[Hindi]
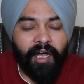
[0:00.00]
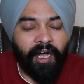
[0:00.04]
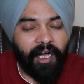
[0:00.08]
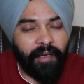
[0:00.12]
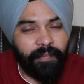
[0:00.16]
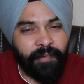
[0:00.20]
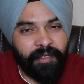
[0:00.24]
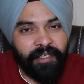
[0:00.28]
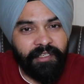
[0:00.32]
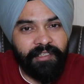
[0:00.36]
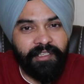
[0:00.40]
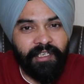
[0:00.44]

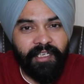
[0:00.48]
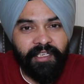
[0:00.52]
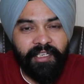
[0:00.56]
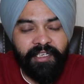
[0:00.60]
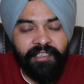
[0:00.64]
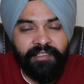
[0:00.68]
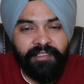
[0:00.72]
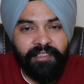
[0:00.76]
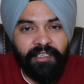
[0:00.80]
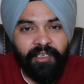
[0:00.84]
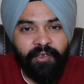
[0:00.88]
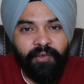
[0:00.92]
आपके साथ
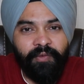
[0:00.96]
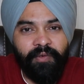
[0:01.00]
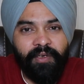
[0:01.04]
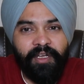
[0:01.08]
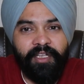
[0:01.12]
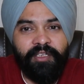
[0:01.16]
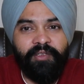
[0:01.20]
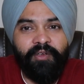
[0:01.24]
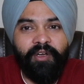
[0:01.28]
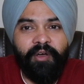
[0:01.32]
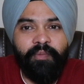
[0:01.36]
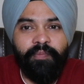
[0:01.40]
ऐसा हुआ है
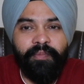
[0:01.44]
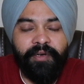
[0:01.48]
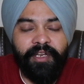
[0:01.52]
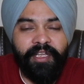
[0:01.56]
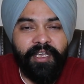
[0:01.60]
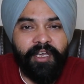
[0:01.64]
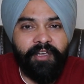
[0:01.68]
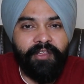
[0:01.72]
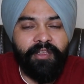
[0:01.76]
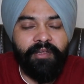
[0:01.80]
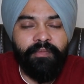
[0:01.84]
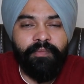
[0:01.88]
तो आप प्री
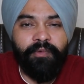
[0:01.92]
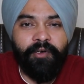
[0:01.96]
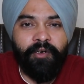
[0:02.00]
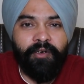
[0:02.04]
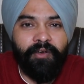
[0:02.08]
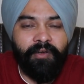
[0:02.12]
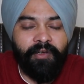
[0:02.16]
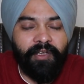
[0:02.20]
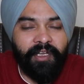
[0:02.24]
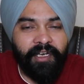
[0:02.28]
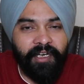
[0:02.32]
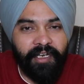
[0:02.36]
एक्शन
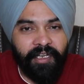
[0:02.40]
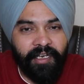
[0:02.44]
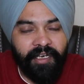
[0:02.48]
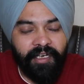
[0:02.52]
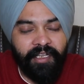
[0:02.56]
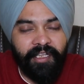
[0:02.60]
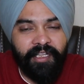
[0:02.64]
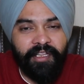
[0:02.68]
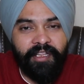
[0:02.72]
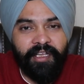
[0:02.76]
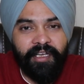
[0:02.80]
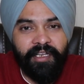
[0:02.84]
प्रोटोकॉल के
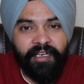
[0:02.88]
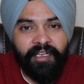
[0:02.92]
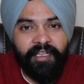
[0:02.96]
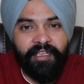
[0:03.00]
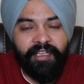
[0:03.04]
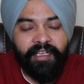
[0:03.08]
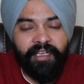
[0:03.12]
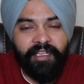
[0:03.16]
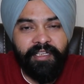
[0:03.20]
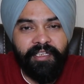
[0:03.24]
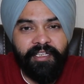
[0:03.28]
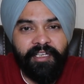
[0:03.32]
लिए जाना
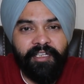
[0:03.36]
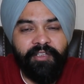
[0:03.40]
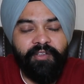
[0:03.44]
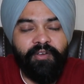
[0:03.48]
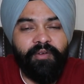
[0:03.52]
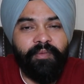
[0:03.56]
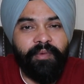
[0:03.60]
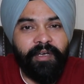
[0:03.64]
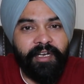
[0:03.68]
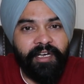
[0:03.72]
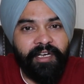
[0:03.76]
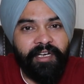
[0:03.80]
चाहते हैं तो
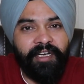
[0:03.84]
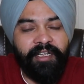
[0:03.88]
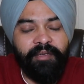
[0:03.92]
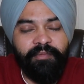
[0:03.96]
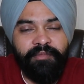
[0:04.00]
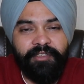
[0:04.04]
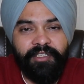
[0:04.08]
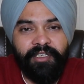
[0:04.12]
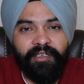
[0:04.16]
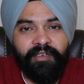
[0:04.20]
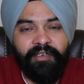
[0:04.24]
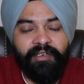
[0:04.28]
हमारी टीम
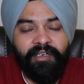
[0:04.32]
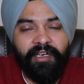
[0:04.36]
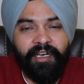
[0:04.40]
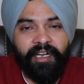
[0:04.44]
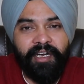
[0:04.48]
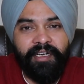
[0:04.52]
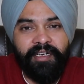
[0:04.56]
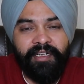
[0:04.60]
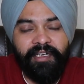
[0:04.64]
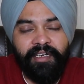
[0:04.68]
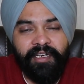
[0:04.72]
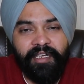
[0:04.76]
से
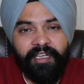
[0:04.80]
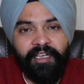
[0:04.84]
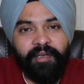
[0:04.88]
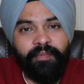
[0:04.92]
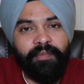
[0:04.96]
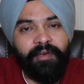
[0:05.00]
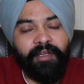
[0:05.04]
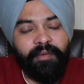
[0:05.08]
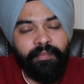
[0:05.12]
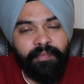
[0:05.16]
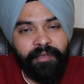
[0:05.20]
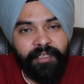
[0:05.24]
कांटेक्ट करके
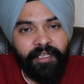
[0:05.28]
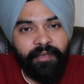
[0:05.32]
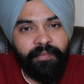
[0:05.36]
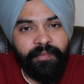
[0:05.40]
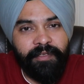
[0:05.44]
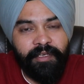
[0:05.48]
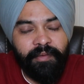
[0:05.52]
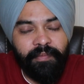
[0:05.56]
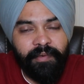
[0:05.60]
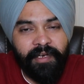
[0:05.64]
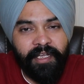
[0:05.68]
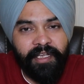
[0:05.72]
अपना पीएपी
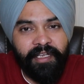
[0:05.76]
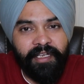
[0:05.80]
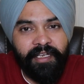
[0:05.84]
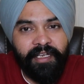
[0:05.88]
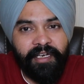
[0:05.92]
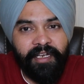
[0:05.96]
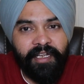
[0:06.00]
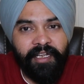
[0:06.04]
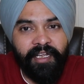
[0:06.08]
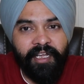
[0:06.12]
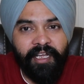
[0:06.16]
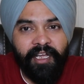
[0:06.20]
अप्लाई
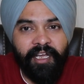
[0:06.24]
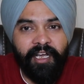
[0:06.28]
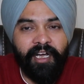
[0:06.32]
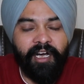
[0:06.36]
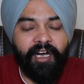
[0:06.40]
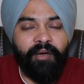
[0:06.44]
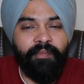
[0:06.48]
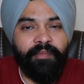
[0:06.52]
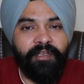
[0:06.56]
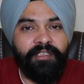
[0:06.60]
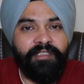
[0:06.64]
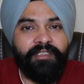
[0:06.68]
करें
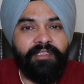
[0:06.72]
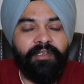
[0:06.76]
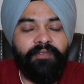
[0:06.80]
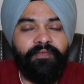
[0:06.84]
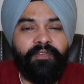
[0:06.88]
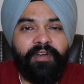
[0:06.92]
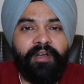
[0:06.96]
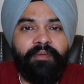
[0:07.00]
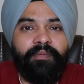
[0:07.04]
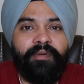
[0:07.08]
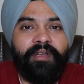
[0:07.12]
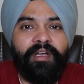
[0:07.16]
हमें सिर्फ
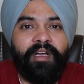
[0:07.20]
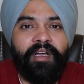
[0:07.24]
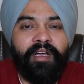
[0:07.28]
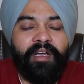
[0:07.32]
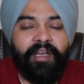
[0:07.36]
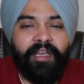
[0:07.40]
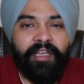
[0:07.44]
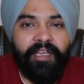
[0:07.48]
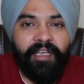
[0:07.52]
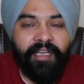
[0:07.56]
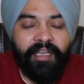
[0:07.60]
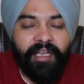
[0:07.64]
आपका
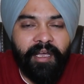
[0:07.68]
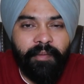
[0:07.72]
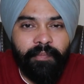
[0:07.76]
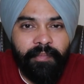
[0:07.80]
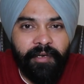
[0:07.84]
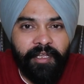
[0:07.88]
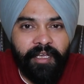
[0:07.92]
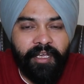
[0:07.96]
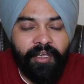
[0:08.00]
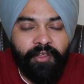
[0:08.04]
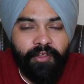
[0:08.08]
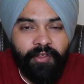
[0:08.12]
एक
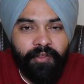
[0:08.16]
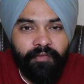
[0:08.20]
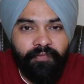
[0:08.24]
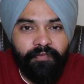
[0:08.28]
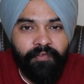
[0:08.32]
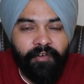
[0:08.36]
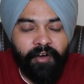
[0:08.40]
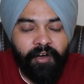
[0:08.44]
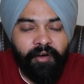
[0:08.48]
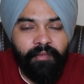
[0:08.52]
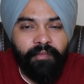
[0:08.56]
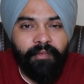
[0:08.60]
एप्लीकेशन
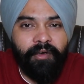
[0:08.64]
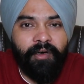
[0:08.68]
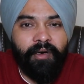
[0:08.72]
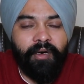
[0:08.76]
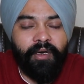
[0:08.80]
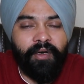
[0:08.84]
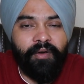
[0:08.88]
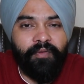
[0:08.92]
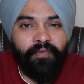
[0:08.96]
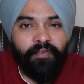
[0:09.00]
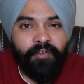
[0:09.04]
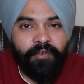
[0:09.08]
फॉर्म और
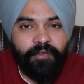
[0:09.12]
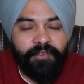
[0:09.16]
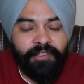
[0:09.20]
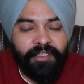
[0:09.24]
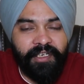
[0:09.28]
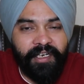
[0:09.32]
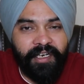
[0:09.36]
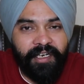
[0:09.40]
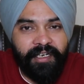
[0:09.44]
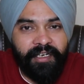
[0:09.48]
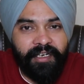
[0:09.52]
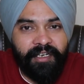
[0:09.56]
रिफ्यूज़ल
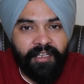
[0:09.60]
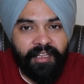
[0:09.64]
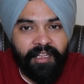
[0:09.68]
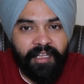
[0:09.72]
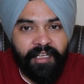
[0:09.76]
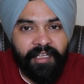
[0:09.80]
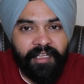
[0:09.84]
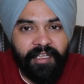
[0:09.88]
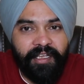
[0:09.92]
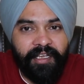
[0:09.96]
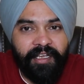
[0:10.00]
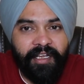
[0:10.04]
लेटर
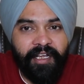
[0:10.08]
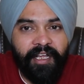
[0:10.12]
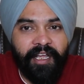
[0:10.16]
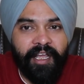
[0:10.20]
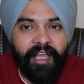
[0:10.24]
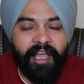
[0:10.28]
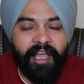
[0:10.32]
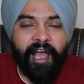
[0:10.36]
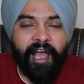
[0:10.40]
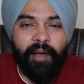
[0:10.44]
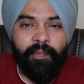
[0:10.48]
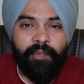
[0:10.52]
चाहिए
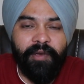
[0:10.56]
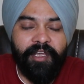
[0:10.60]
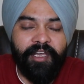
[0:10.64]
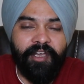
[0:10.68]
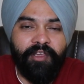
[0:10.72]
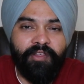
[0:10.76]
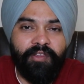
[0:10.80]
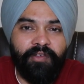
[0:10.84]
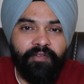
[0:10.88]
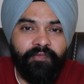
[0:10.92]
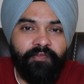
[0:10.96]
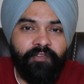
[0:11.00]

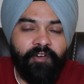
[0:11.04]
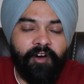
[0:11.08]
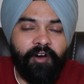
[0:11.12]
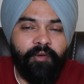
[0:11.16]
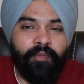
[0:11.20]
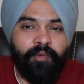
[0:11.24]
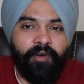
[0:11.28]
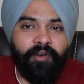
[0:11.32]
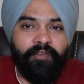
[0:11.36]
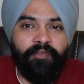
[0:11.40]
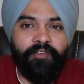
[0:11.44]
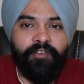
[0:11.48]
एप्लीकेशन फॉर्म
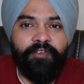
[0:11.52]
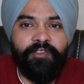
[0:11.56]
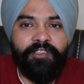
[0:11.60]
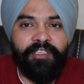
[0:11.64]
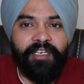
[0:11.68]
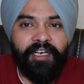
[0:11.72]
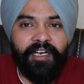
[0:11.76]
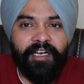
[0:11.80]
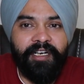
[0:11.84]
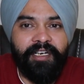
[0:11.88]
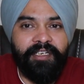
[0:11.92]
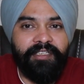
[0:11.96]
और रिफ्यूज़ल
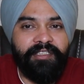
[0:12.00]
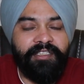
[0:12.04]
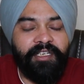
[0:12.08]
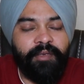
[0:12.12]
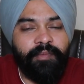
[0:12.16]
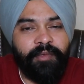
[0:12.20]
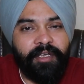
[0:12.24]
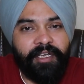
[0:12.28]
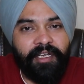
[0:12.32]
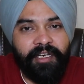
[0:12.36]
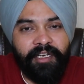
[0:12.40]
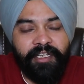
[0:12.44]
लेटर से
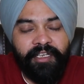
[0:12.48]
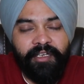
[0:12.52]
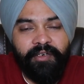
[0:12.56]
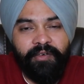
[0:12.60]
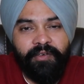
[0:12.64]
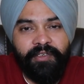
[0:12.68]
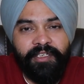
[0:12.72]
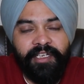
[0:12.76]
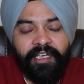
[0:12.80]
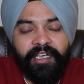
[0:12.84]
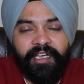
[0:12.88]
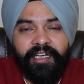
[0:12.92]
हमें क्लियर हो
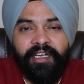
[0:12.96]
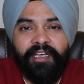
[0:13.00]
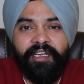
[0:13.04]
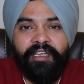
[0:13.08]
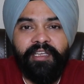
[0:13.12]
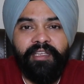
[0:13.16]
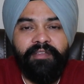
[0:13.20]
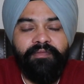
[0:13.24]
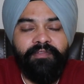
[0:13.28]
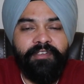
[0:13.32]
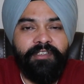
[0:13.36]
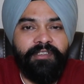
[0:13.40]
जाएगा
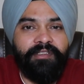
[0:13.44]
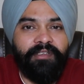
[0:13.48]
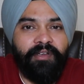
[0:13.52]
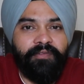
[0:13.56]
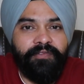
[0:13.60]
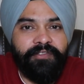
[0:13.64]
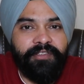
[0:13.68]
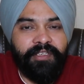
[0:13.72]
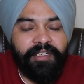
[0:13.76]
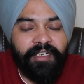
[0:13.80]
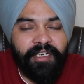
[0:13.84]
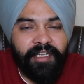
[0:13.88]
कि वीज़ा
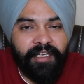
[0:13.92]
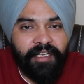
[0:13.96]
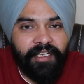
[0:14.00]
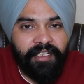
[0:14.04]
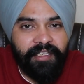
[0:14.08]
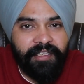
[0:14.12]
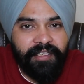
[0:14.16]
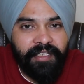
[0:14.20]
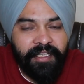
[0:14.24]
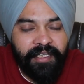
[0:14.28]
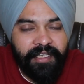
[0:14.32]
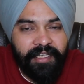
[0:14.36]
ऑफिसर ने
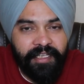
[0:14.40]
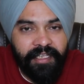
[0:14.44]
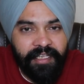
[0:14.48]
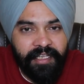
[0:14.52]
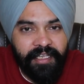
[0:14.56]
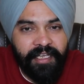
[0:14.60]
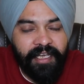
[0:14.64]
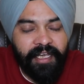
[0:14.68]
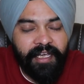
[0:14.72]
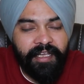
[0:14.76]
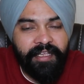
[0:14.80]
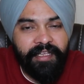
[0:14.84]
गलती की
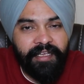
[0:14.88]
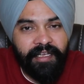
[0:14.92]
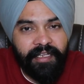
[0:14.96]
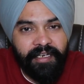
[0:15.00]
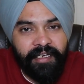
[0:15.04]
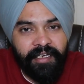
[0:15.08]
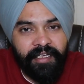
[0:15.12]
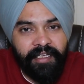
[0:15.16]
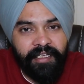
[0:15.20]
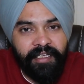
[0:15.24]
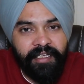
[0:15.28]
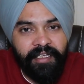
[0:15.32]
है या
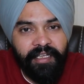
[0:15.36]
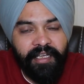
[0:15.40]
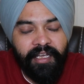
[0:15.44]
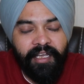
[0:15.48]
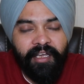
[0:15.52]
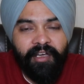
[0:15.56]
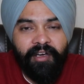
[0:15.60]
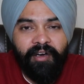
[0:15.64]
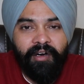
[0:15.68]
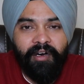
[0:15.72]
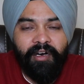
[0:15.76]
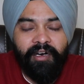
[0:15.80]
नहीं
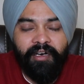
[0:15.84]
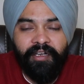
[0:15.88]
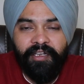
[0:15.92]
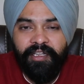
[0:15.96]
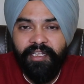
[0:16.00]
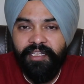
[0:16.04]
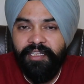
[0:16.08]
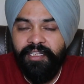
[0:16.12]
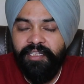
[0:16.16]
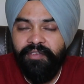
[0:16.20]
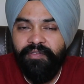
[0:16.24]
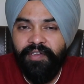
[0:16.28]
और
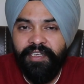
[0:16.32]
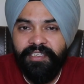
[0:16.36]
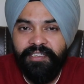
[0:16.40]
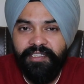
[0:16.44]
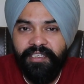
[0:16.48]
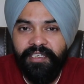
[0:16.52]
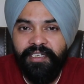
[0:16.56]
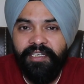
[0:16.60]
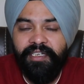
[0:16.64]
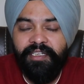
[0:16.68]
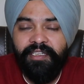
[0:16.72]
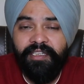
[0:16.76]
यदि वैसी
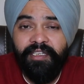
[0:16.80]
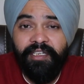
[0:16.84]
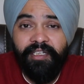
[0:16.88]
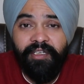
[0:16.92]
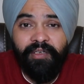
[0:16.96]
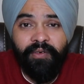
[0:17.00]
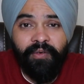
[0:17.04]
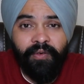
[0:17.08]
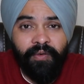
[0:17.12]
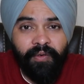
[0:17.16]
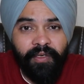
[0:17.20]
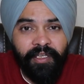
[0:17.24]
गलती
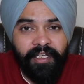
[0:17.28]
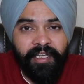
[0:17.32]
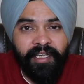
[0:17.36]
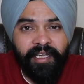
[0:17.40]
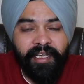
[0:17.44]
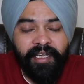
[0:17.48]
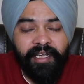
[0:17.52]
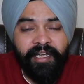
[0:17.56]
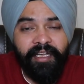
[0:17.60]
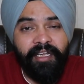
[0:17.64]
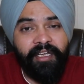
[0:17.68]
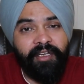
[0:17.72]
हुई
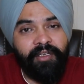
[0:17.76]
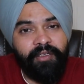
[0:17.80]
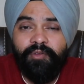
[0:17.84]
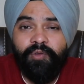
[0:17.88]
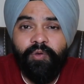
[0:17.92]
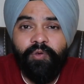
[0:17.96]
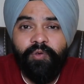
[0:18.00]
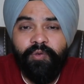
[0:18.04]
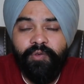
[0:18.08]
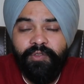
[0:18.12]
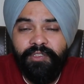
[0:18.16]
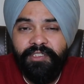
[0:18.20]
है
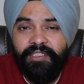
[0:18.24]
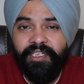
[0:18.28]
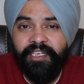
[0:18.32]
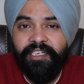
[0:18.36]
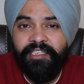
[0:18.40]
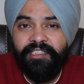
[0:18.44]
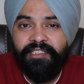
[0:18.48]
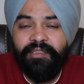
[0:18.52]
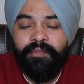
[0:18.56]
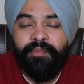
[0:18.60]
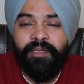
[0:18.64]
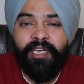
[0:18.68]
तो उस
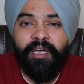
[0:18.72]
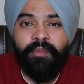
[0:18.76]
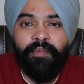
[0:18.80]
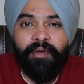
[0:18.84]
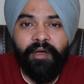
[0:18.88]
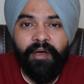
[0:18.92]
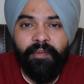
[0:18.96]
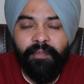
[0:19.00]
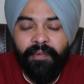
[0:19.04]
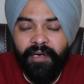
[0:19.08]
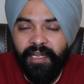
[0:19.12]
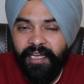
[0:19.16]
केस में आप
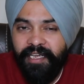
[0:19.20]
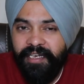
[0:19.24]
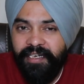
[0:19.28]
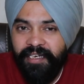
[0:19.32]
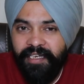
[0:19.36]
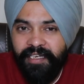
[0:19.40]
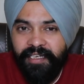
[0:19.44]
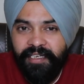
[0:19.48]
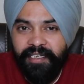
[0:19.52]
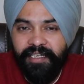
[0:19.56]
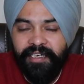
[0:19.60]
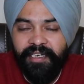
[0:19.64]
अप्लाई ना
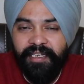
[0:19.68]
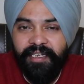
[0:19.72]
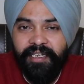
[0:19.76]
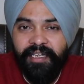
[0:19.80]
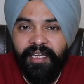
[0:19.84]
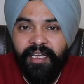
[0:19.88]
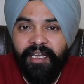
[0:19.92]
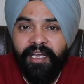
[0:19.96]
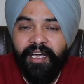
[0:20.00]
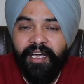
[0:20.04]
करें